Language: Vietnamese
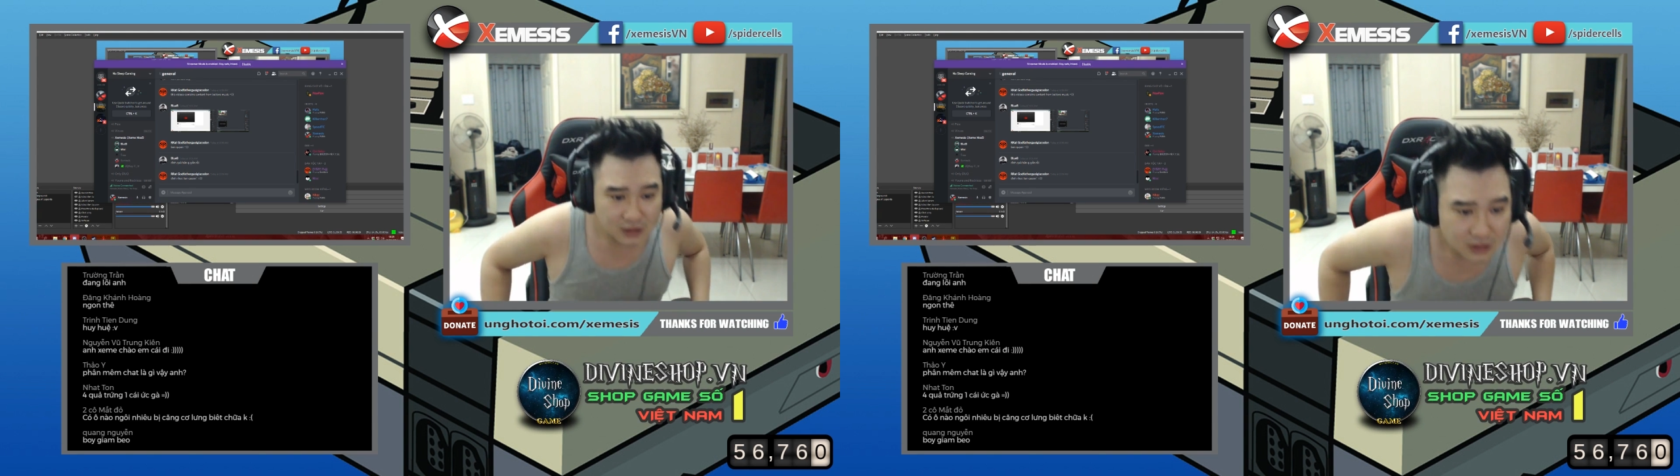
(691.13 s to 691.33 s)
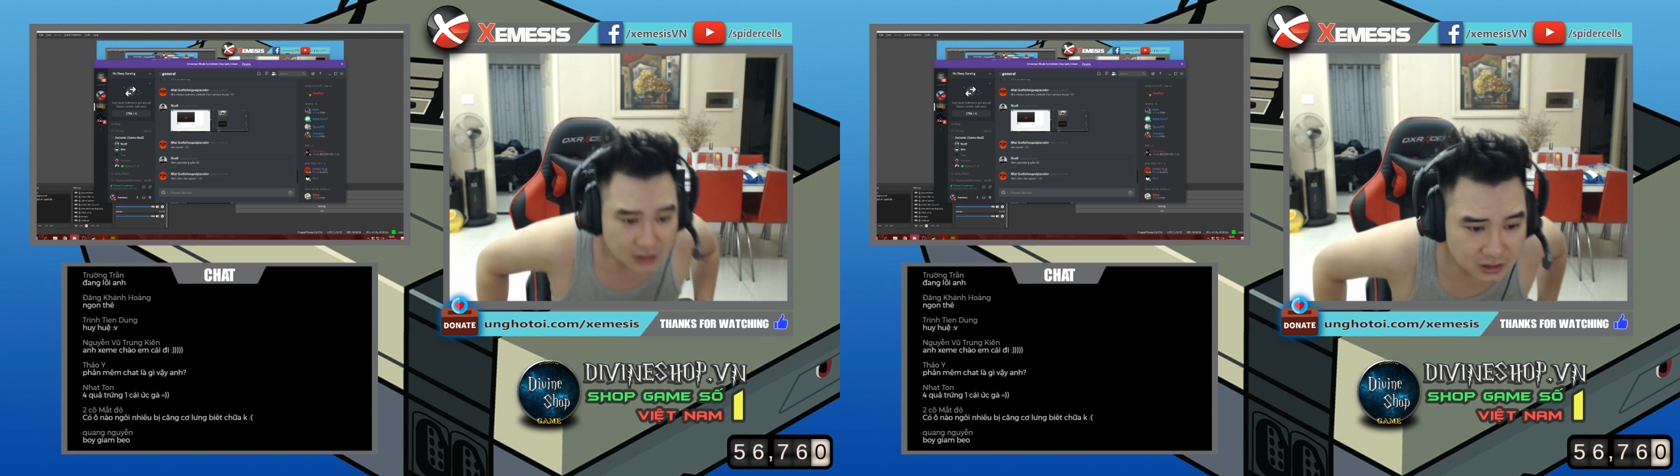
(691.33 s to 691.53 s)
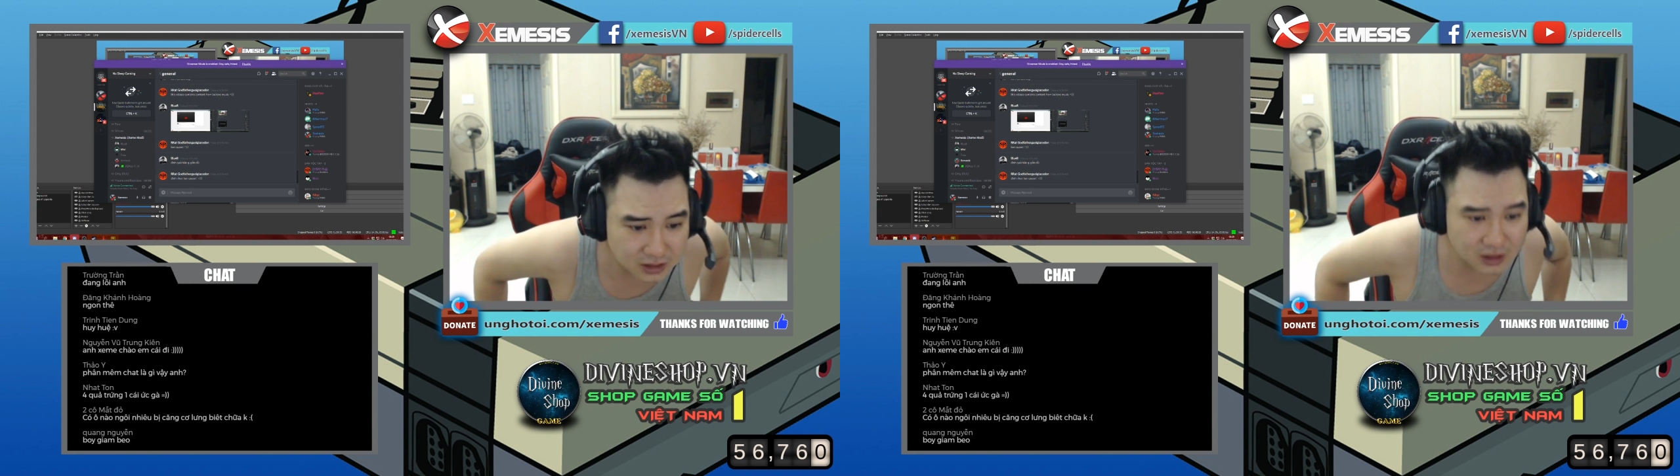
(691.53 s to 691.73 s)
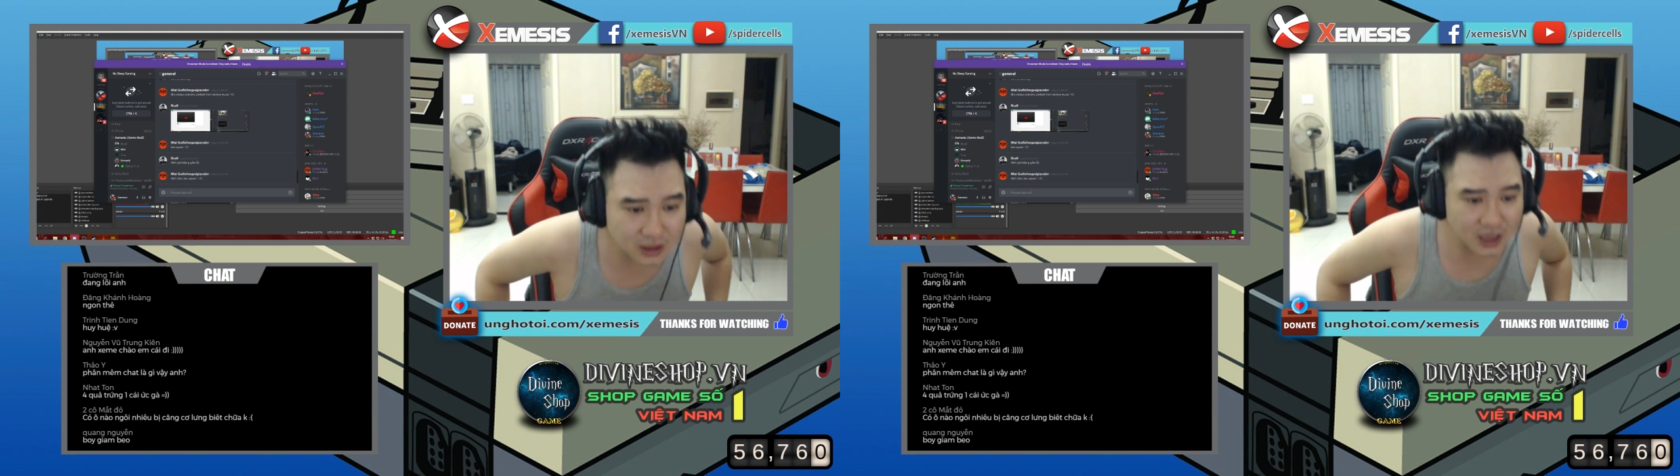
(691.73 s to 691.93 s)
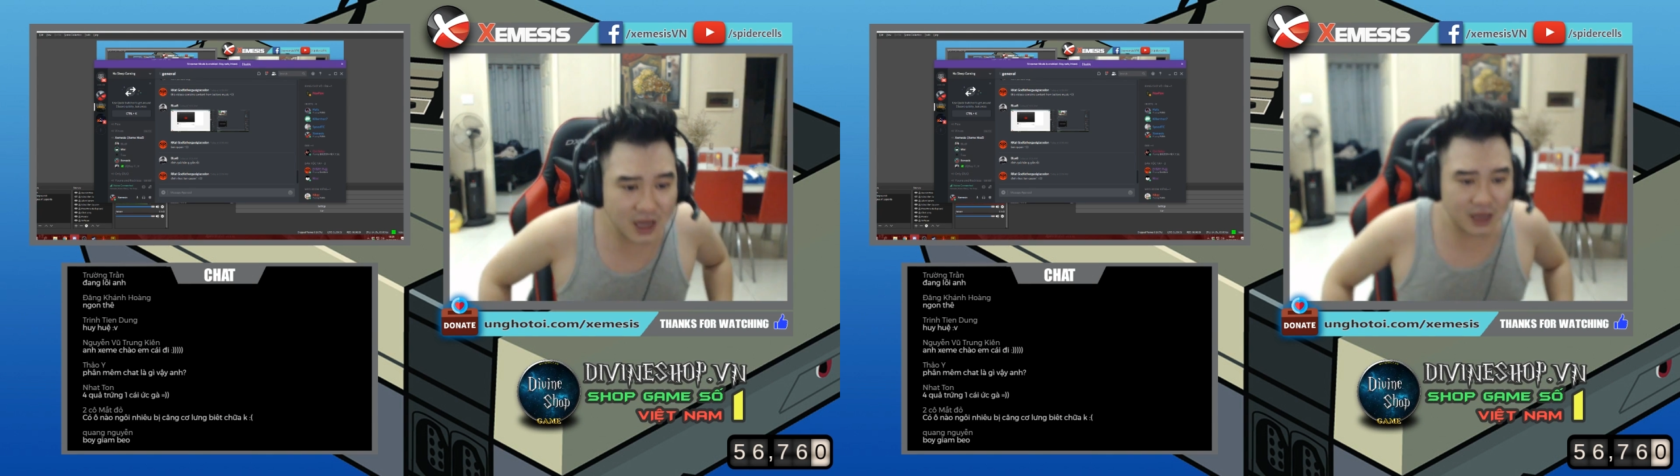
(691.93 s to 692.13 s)
nói tao
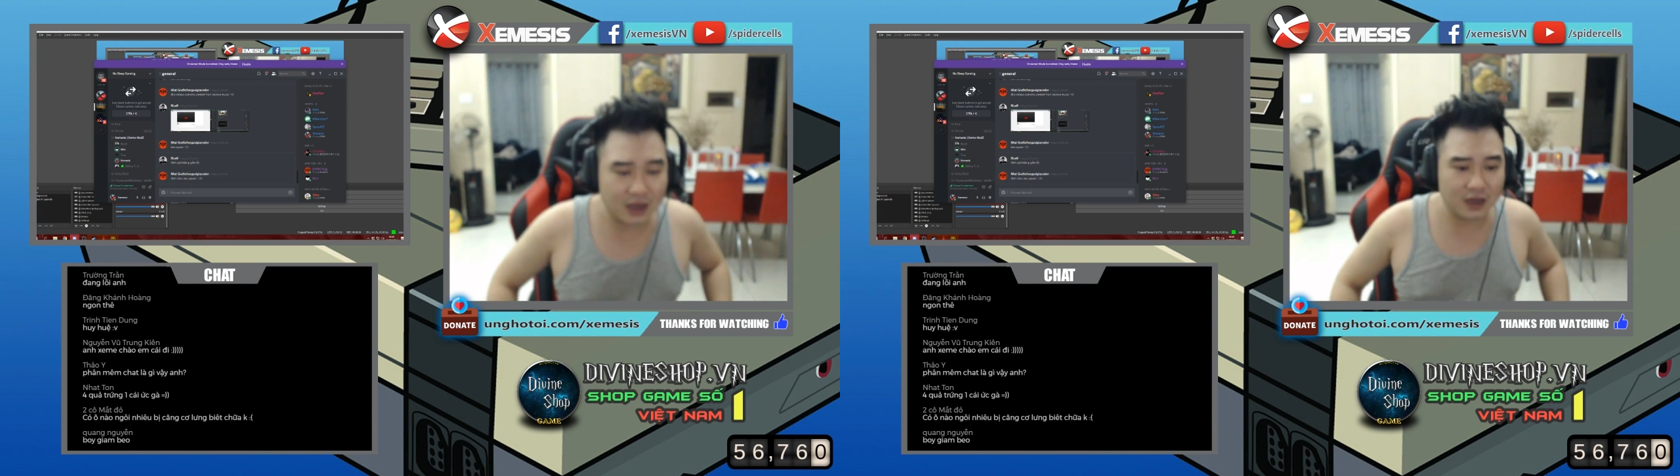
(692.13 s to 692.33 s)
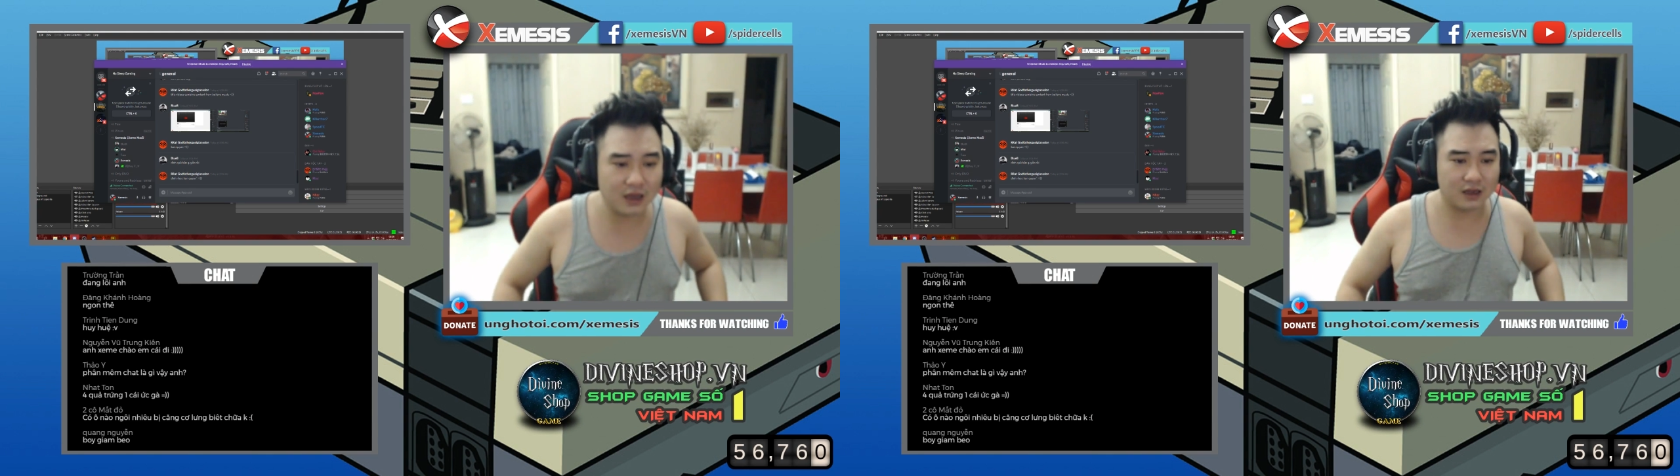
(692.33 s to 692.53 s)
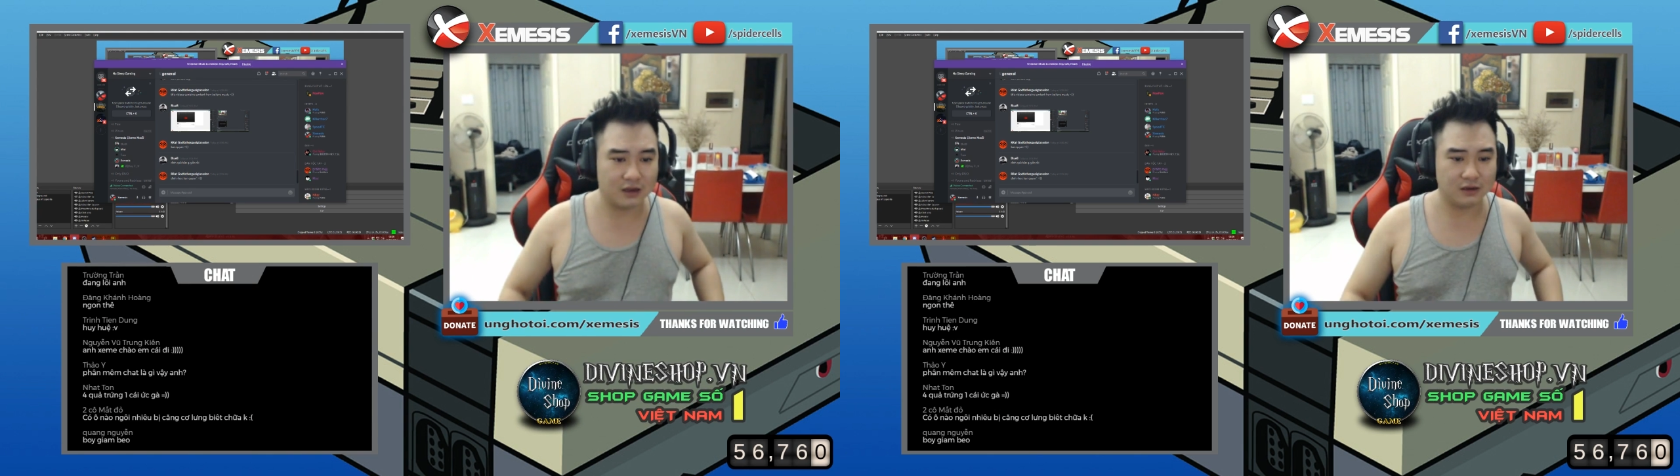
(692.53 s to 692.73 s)
cứ ỉa ra hơi.